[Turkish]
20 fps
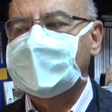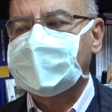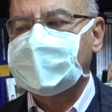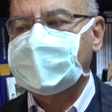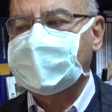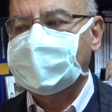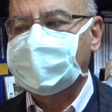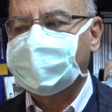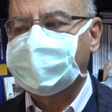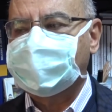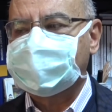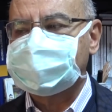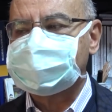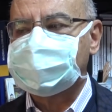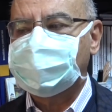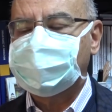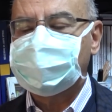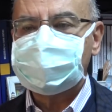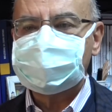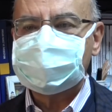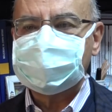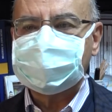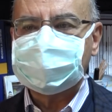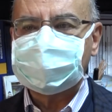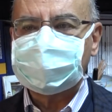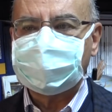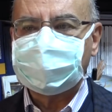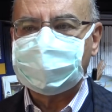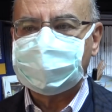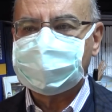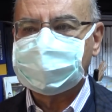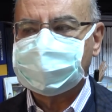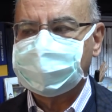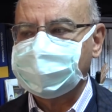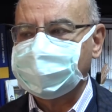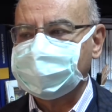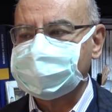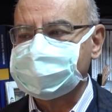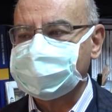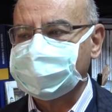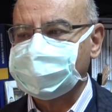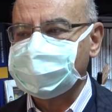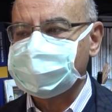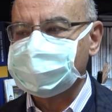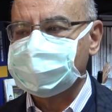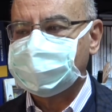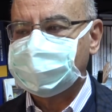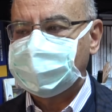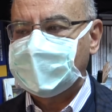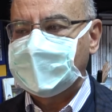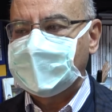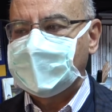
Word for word: daha fazla öncelikli olduğundan bahsetmiştik.